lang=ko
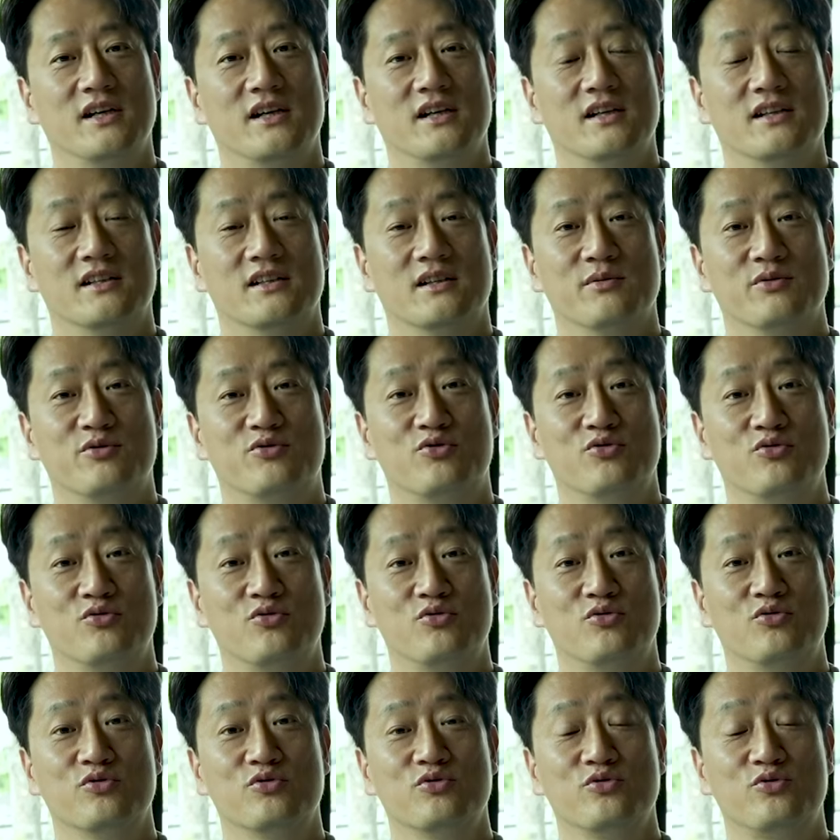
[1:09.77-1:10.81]
그다음에
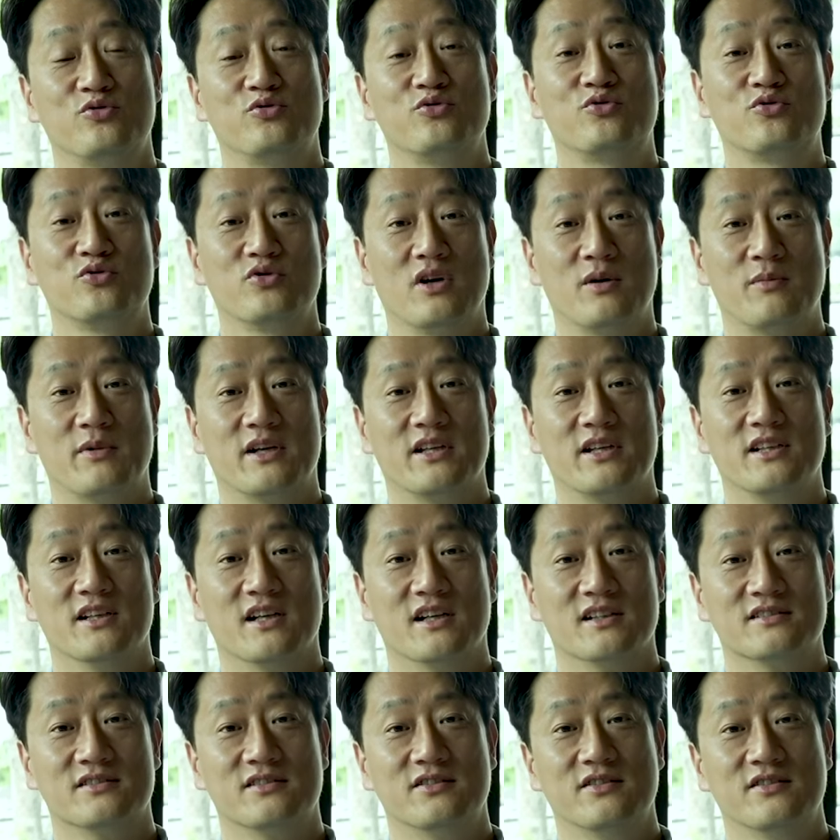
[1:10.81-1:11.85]
중국은 수수가 많이
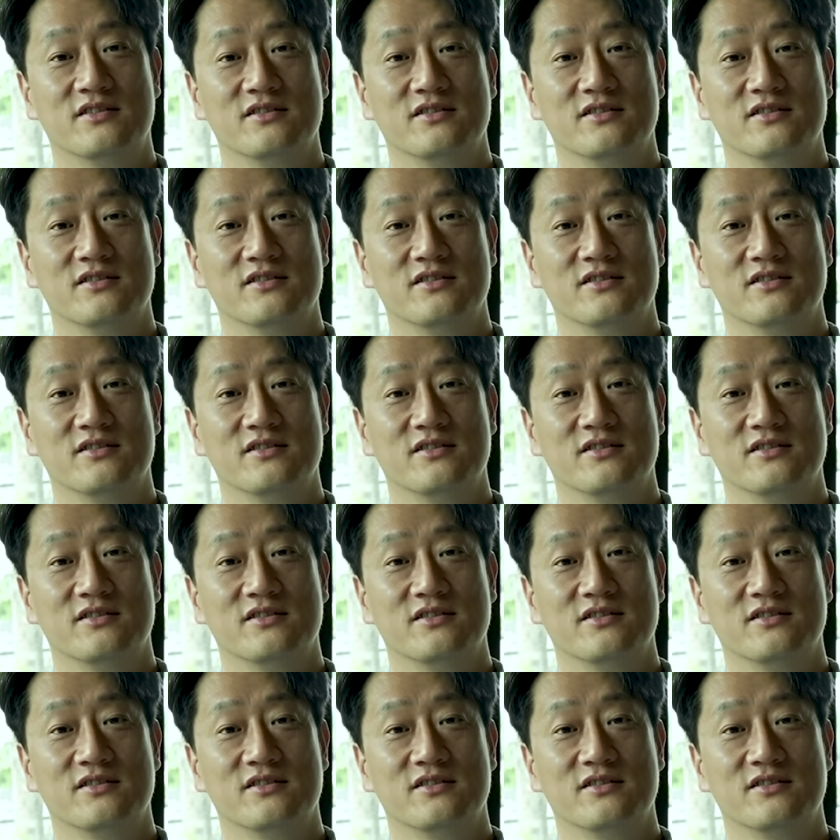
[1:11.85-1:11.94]
나서